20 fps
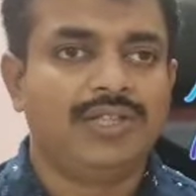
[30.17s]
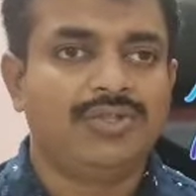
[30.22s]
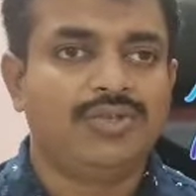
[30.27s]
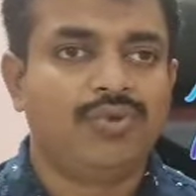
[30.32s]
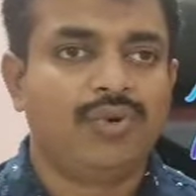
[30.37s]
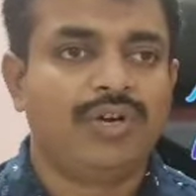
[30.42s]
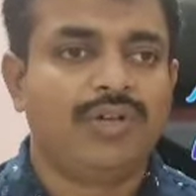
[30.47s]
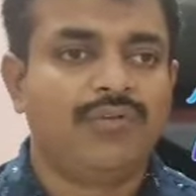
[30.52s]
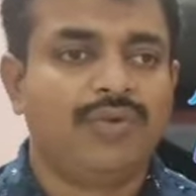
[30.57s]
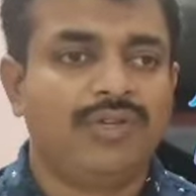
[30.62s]

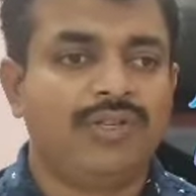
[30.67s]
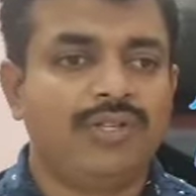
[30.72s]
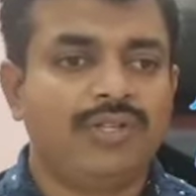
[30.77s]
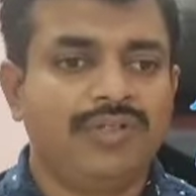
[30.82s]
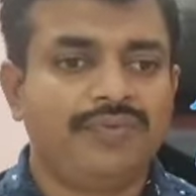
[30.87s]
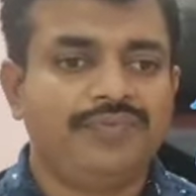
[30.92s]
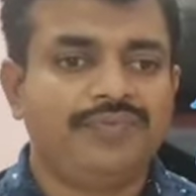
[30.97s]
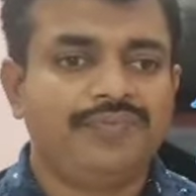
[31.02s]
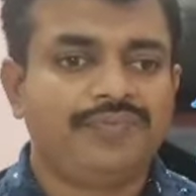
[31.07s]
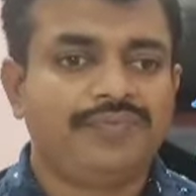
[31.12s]
ஸ்டூடெண்ட் வந்து
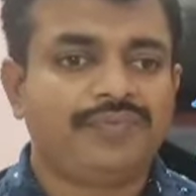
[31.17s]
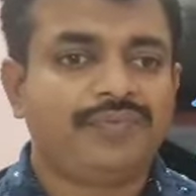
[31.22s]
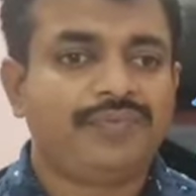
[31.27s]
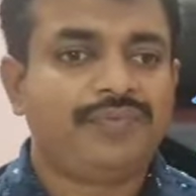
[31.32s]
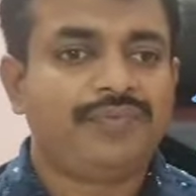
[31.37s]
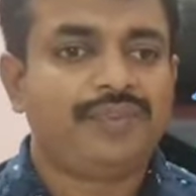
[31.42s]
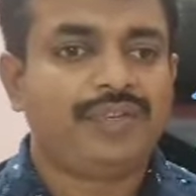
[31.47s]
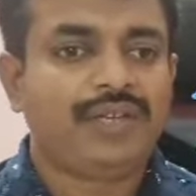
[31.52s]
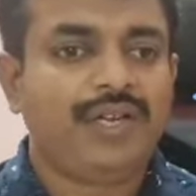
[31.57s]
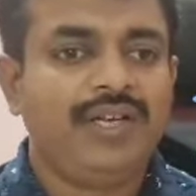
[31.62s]

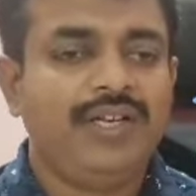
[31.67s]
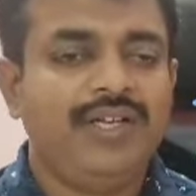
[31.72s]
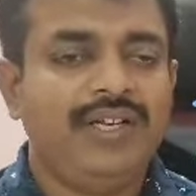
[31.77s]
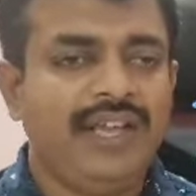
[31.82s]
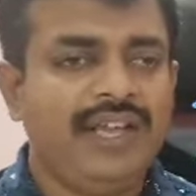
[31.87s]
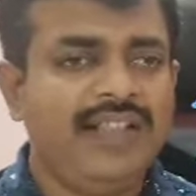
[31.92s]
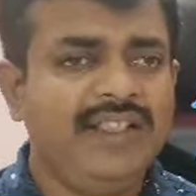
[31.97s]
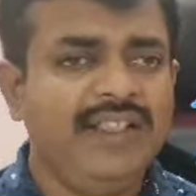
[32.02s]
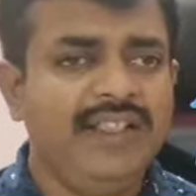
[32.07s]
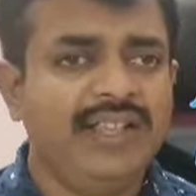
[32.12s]

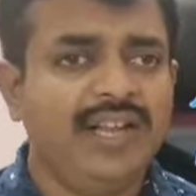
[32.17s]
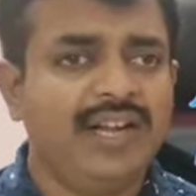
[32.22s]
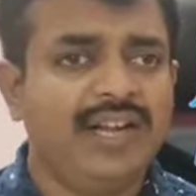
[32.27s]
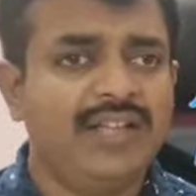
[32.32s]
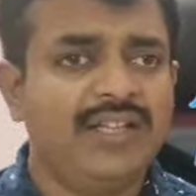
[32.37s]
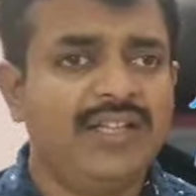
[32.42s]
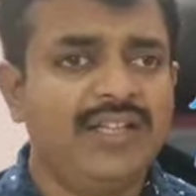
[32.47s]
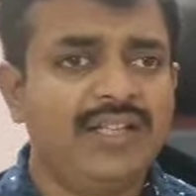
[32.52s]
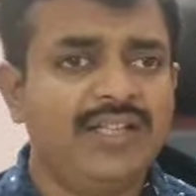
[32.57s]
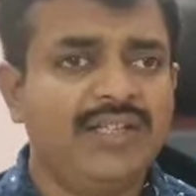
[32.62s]
டென்த்
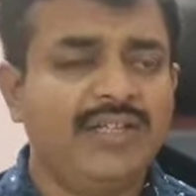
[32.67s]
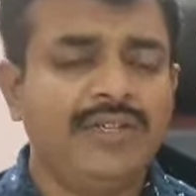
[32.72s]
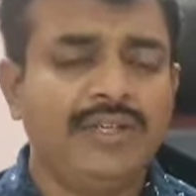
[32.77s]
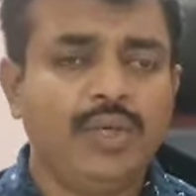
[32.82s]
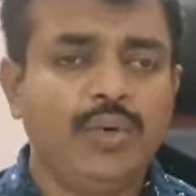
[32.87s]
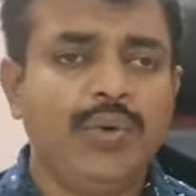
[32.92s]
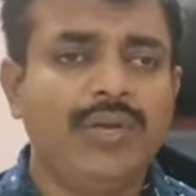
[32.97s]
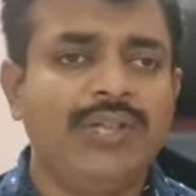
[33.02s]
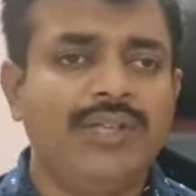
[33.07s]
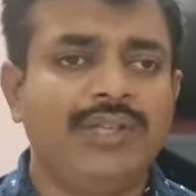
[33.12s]
அல்லது
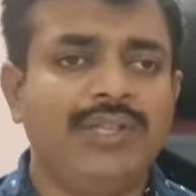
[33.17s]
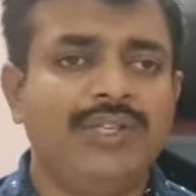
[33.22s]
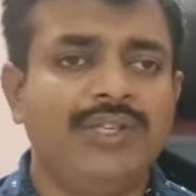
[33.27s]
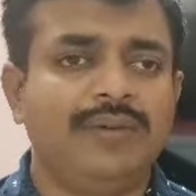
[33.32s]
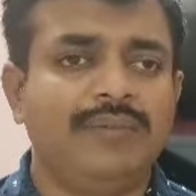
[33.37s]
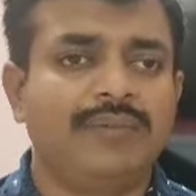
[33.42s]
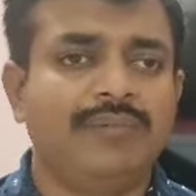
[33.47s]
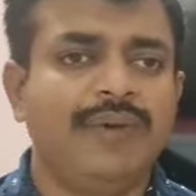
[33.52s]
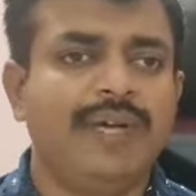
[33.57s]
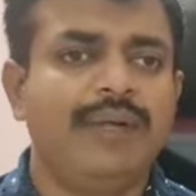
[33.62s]
டுவெல்த்
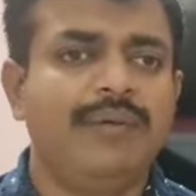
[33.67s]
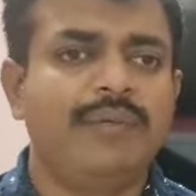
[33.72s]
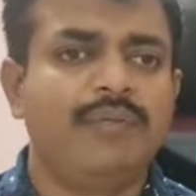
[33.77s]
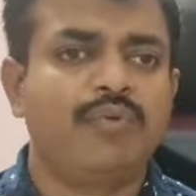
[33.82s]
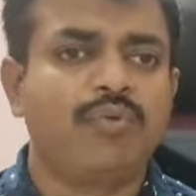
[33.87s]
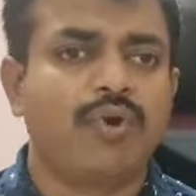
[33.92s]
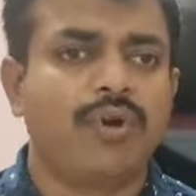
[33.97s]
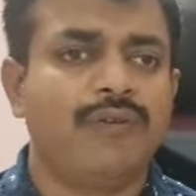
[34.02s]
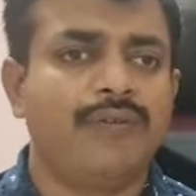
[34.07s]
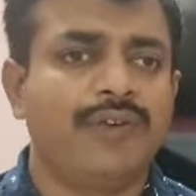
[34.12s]

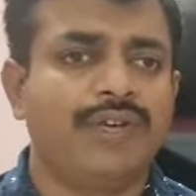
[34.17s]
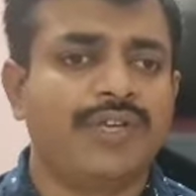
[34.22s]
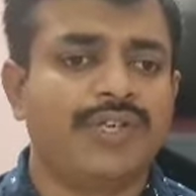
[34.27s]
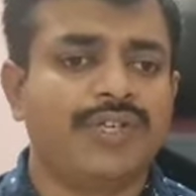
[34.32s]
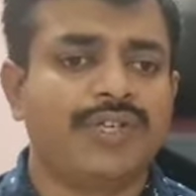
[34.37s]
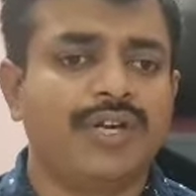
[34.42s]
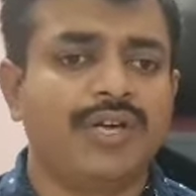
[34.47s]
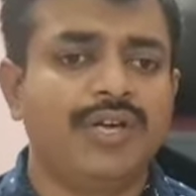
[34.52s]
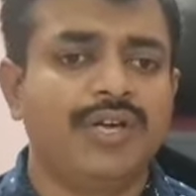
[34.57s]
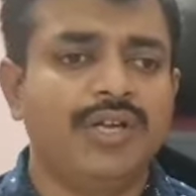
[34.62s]
மினிமம்
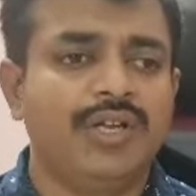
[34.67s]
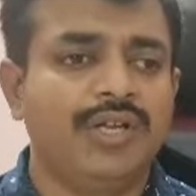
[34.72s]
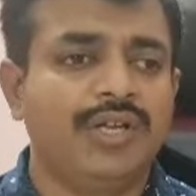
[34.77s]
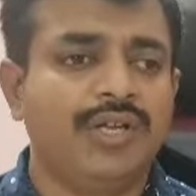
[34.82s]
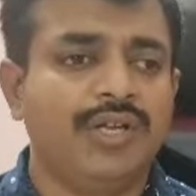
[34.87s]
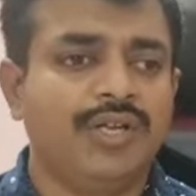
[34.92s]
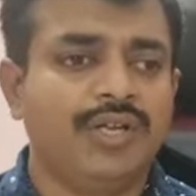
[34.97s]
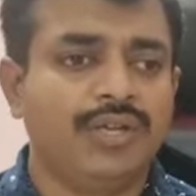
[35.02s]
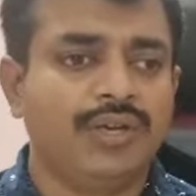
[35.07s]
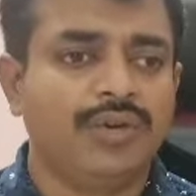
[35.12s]
குவாலிஃபிகேஷனாக
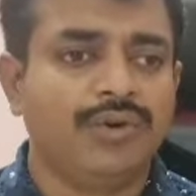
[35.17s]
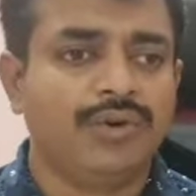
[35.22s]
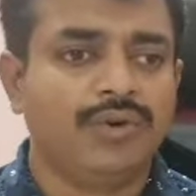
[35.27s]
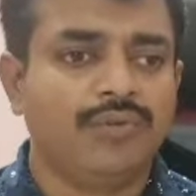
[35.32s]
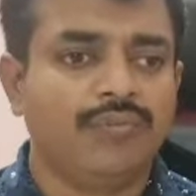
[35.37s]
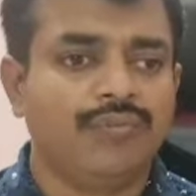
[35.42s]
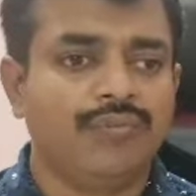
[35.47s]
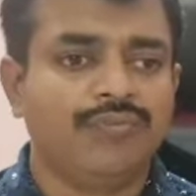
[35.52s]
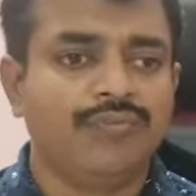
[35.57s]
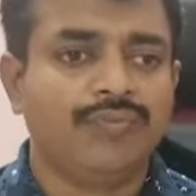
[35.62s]

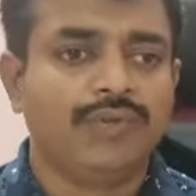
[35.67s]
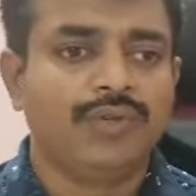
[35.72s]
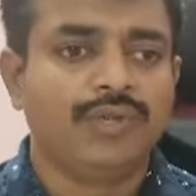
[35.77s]
இருக்கணும்